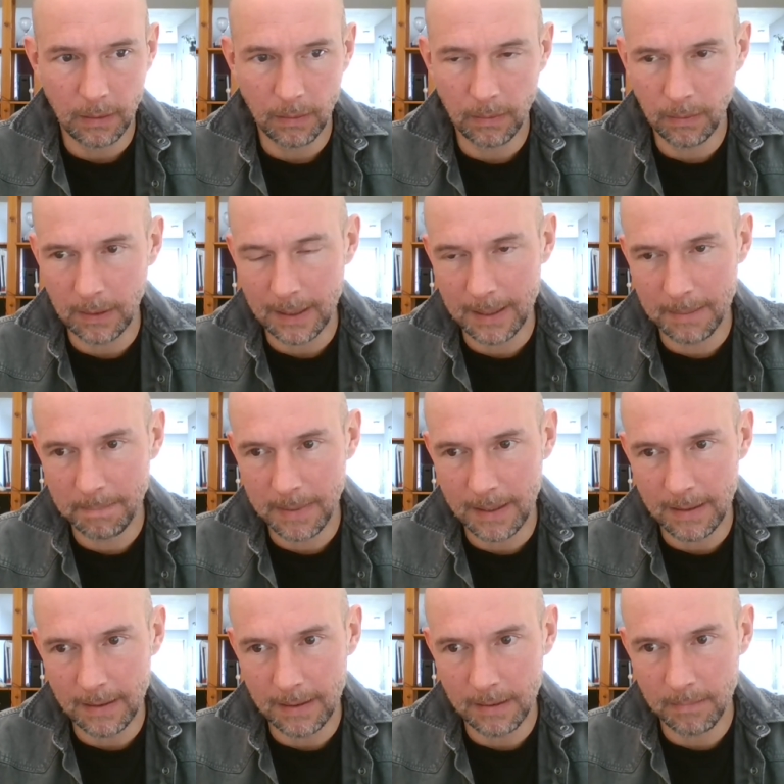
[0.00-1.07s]
euh,
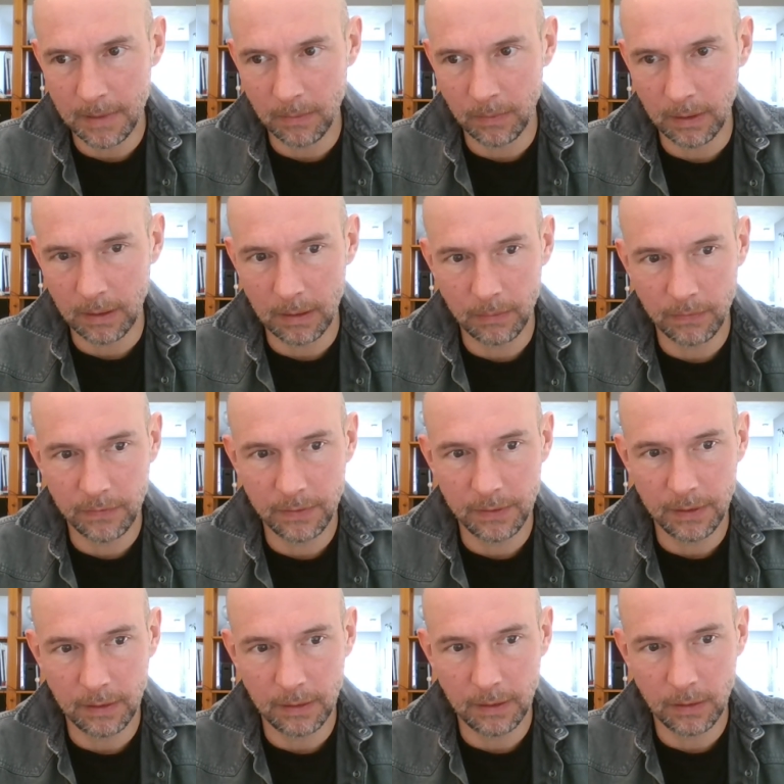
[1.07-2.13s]
Appel, mais on a là aussi
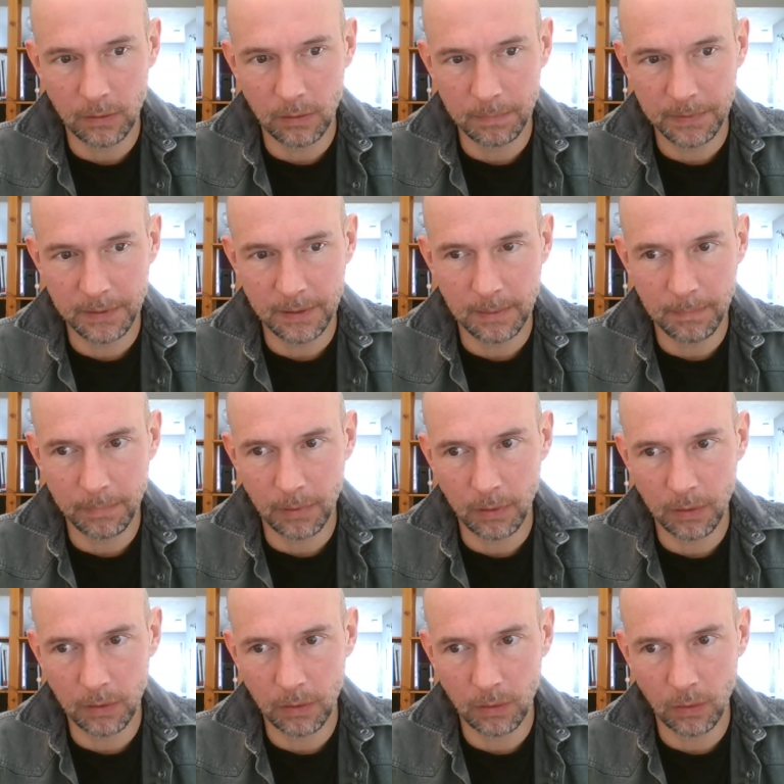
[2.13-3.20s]
des, copies
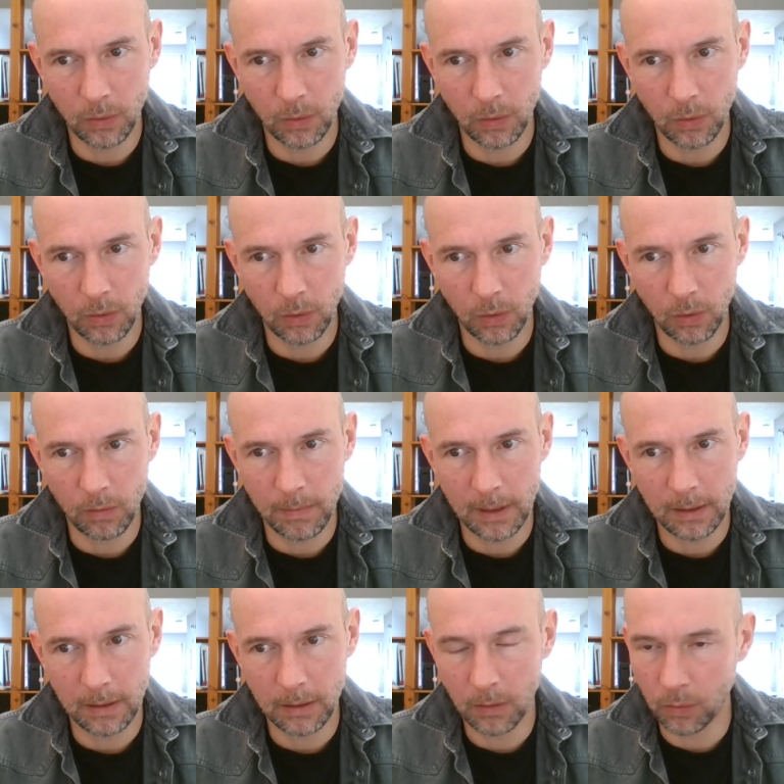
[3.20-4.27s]
d'époque
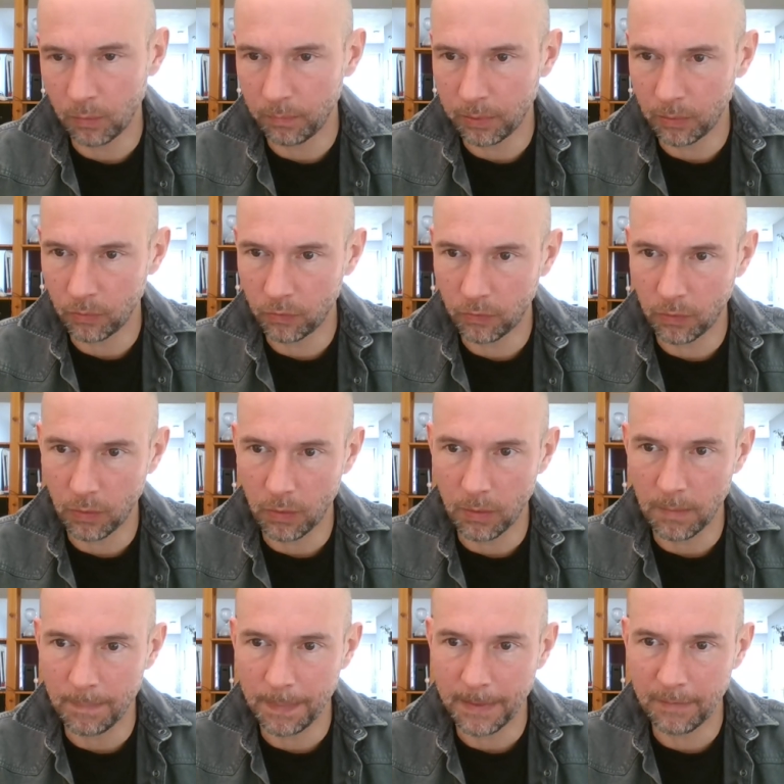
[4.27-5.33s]
romaine. D'ailleurs, on pense que
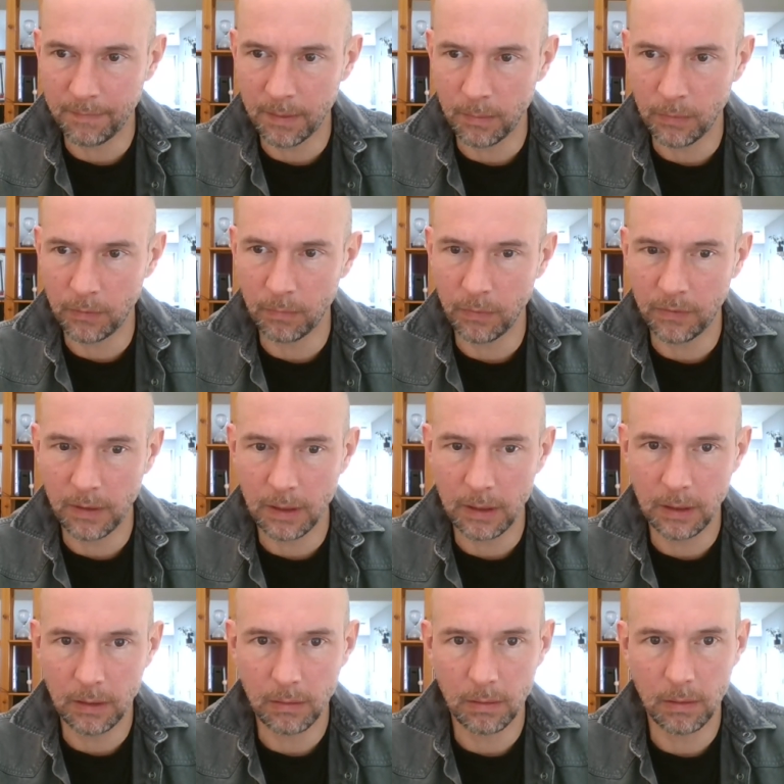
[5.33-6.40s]
la fameuse
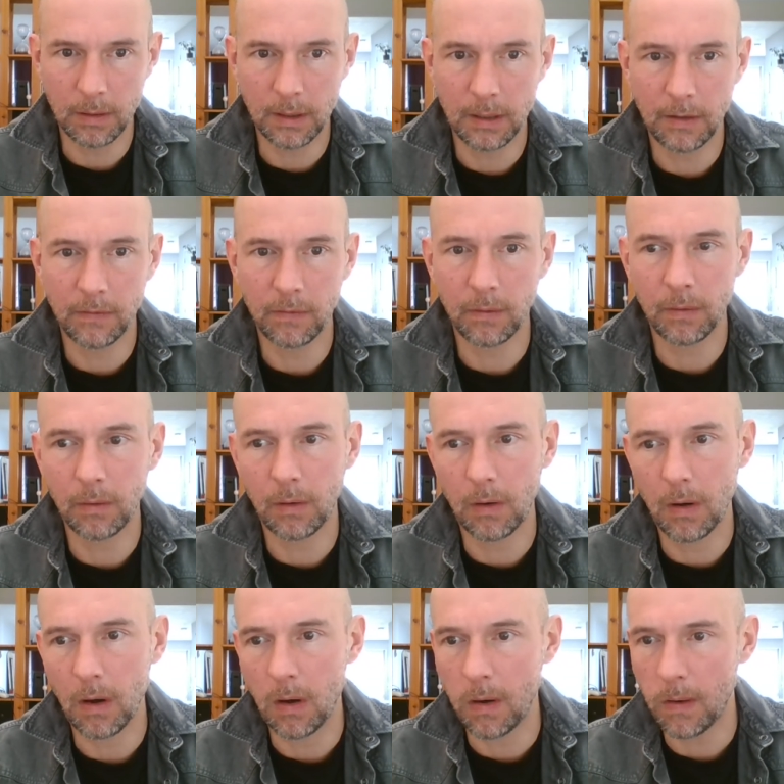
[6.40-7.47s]
mosaïque
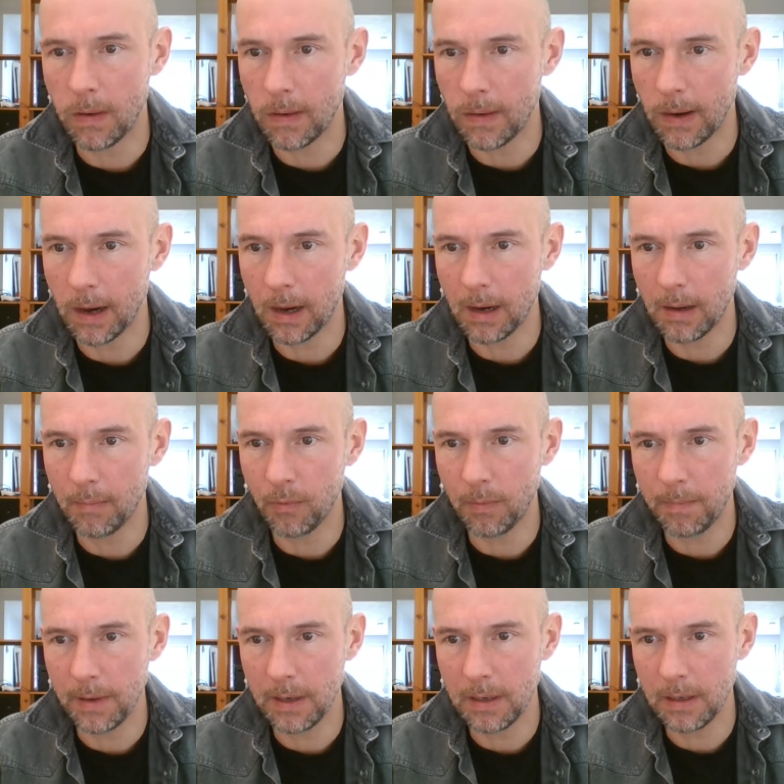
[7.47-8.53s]
d'Alexandre à, à,
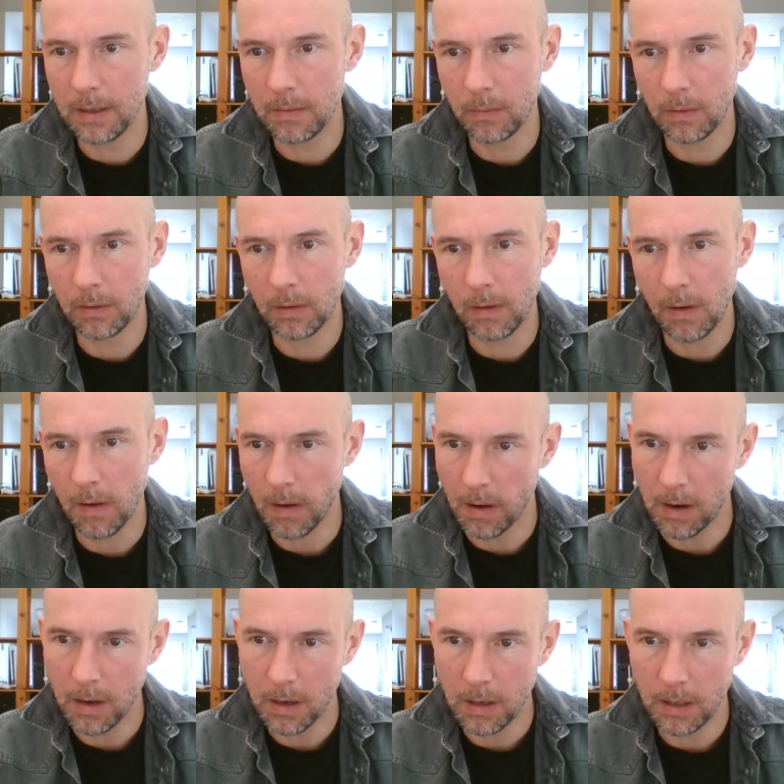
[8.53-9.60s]
Pompéi, donc
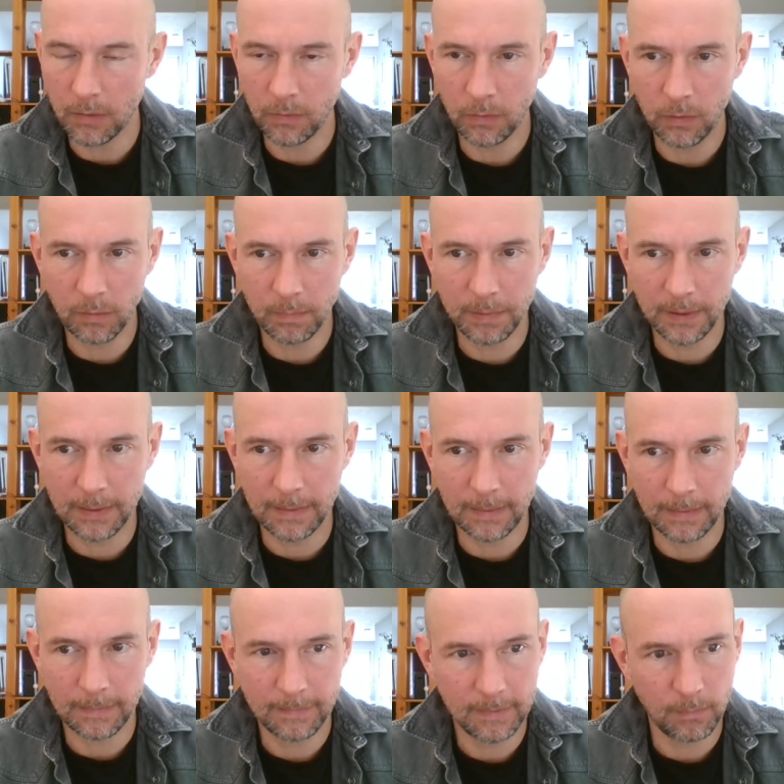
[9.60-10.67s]
est une copie
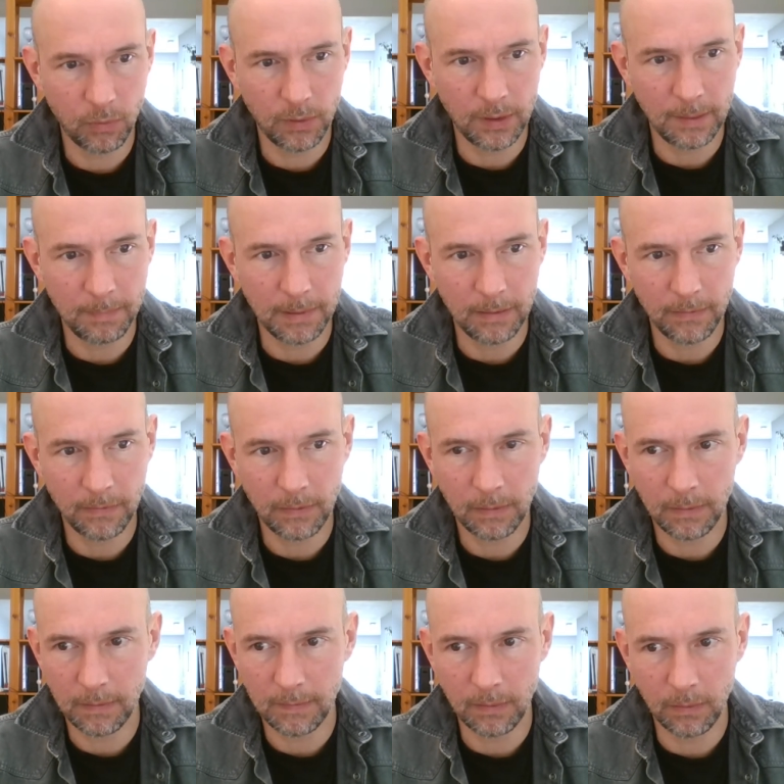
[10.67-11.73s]
d'un tableau d'appel. C'est
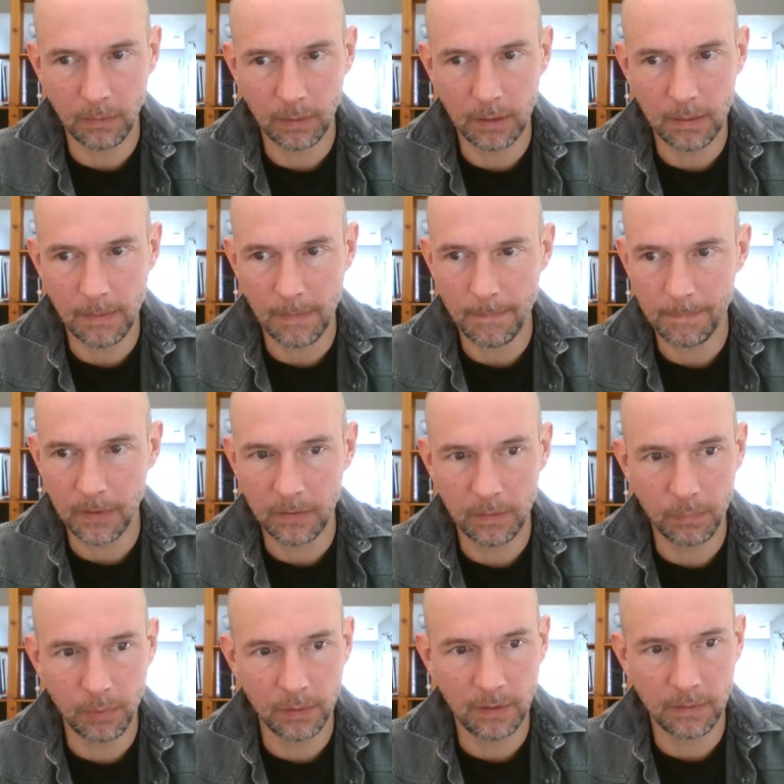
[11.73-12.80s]
une des théories, euh, des
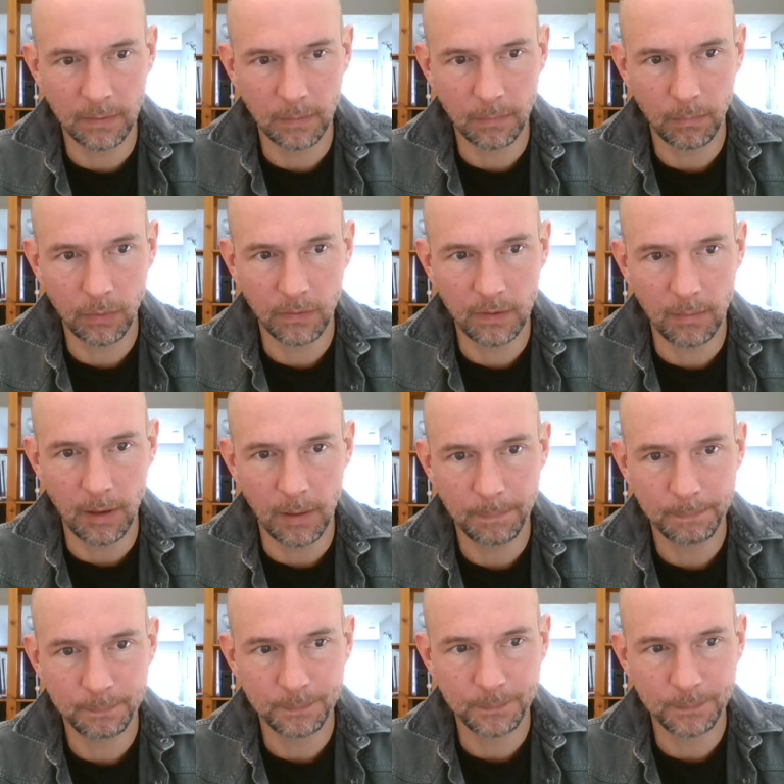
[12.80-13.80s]
hypothèses plausibles.